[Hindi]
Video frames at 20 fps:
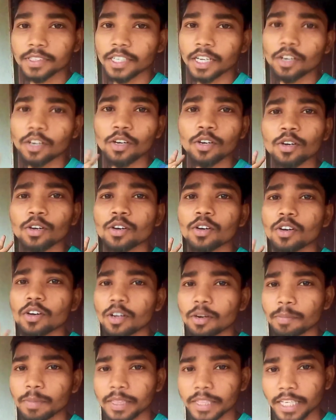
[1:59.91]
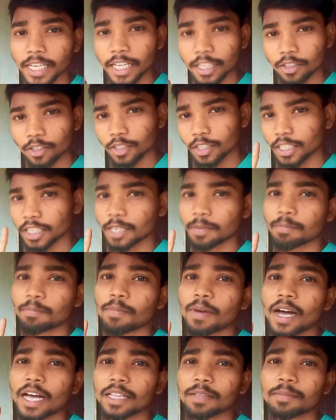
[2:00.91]
चलो और मिलते हैं दो दिन के
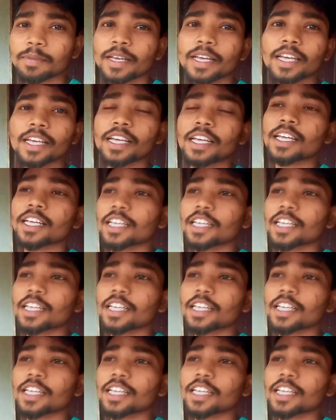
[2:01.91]
बाद में